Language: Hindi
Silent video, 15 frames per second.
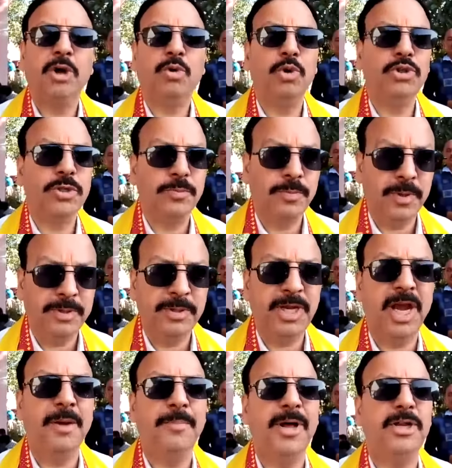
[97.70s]
और कुछ
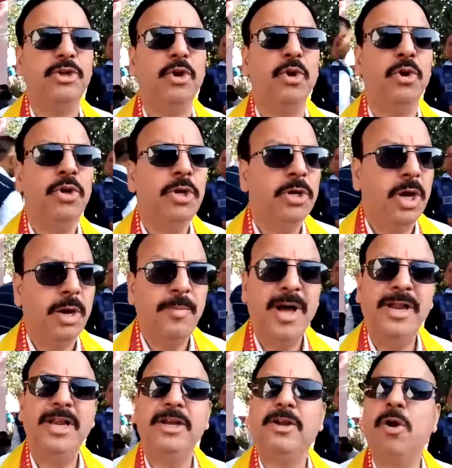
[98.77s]
यहाँ पर जो
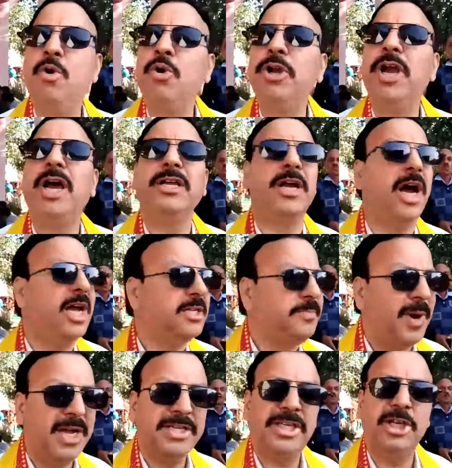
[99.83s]
हमारे गांव के
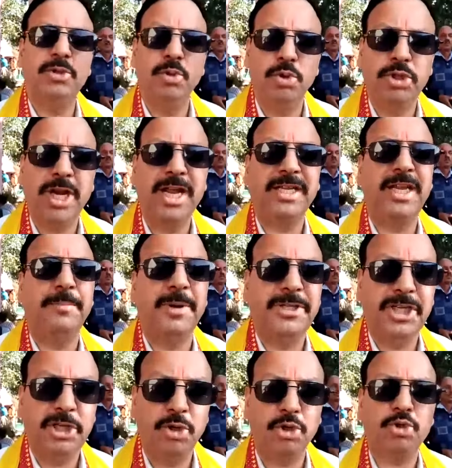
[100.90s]
आसपास के दूर दराज के
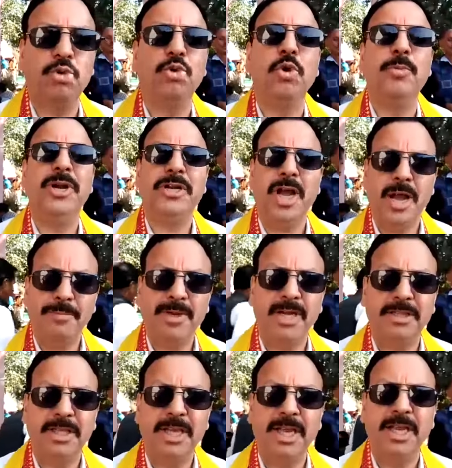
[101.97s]
बच्चे जो स्कूलों में टॉप
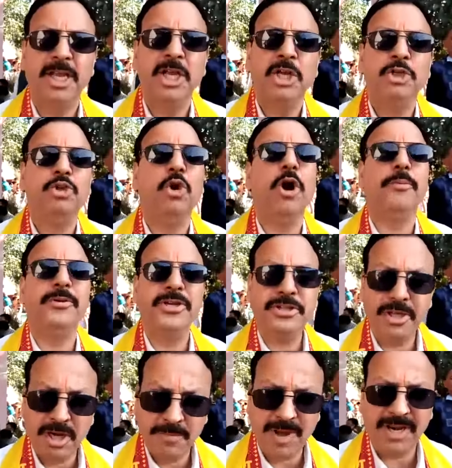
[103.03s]
करते हैं जो
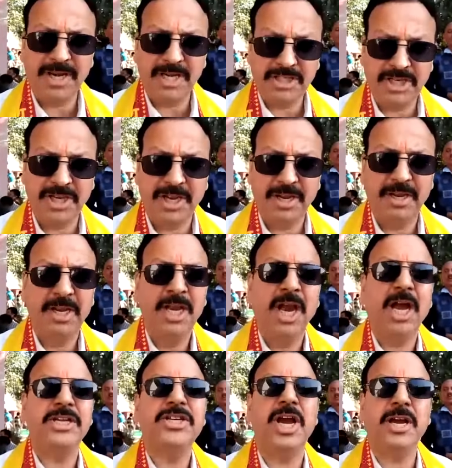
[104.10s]
ऑफिसर हमारे अच्छे हैं
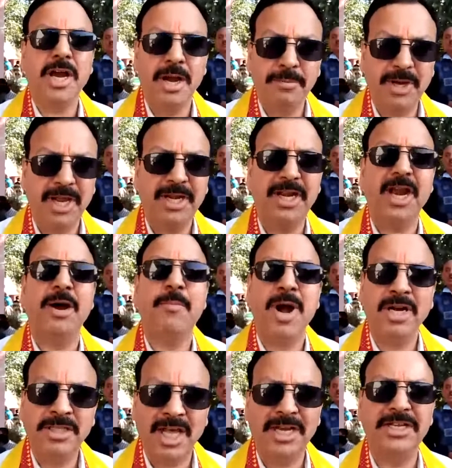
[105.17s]
अच्छा काम कर रहे हैं
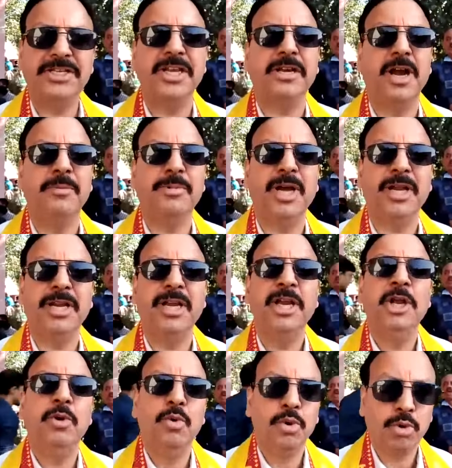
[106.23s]
ईमानदारी से काम कर
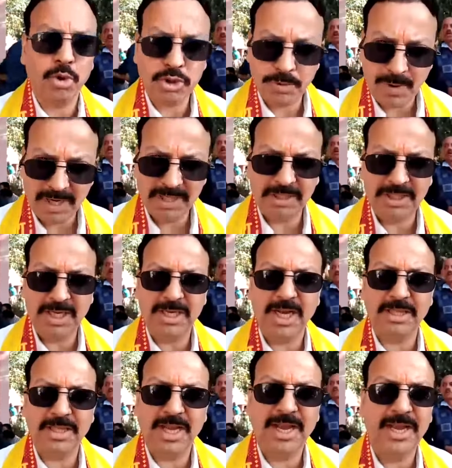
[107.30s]
रहे हैं उनको सम्मानित
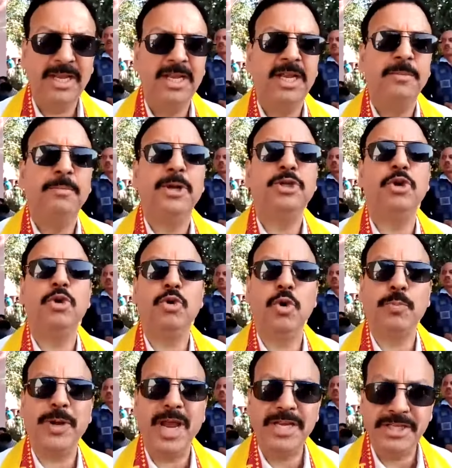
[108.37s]
किया जाता है बच्चों
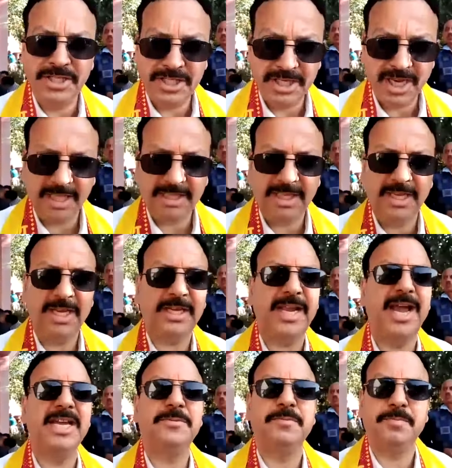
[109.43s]
को प्राइज़ दिए जाते
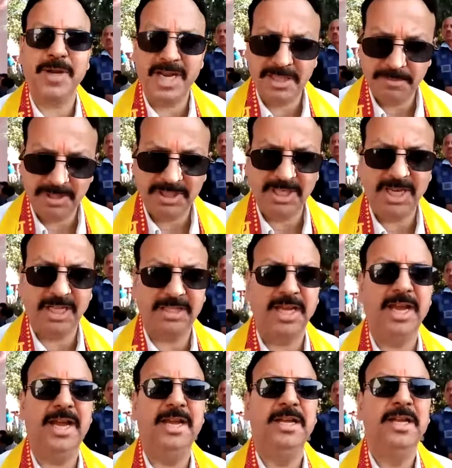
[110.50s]
हैं कैश प्राइज़ भी दिया
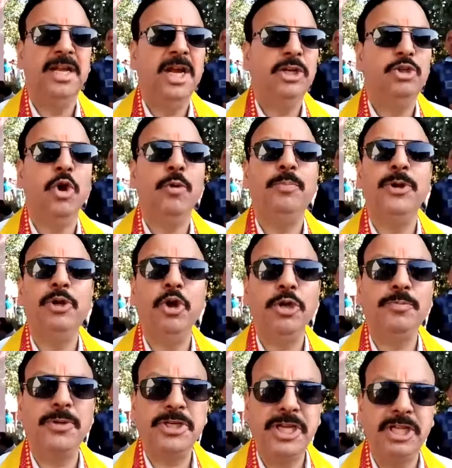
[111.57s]
जाता है जो
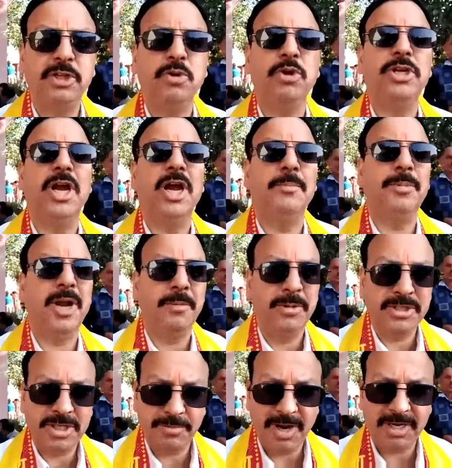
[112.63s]
विडोज पिछले दिनों यहाँ
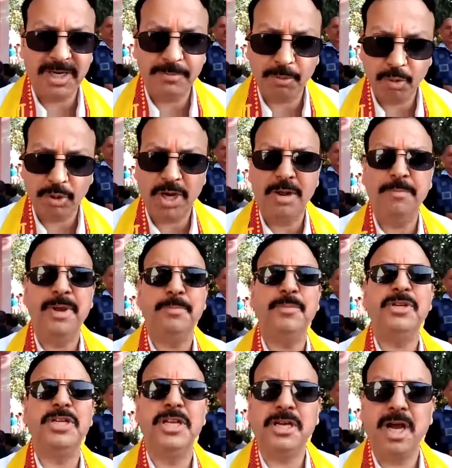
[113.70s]
ब्राह्मण सभा के प्रोग्राम
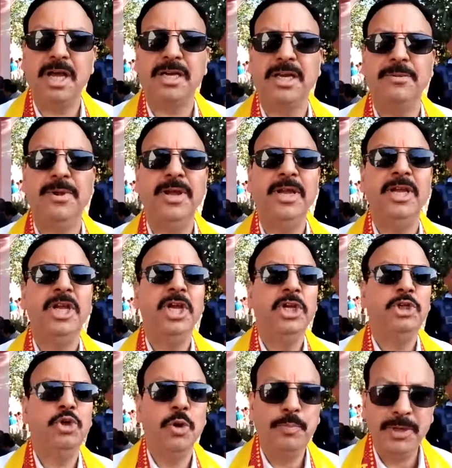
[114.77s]
में पिछले खारके में
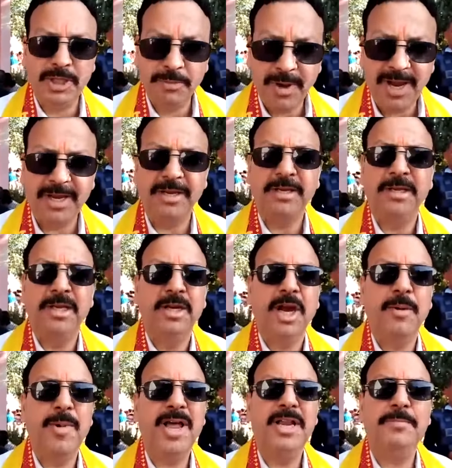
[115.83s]
जो विधवाएँ
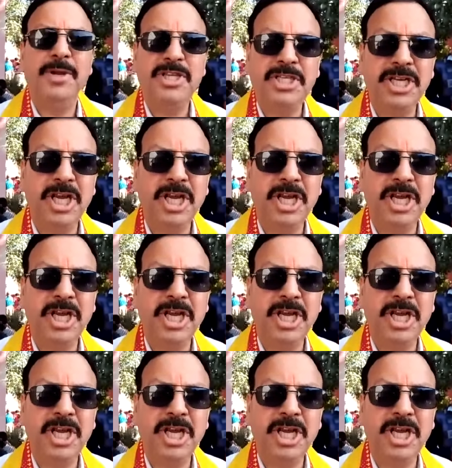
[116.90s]
हमारी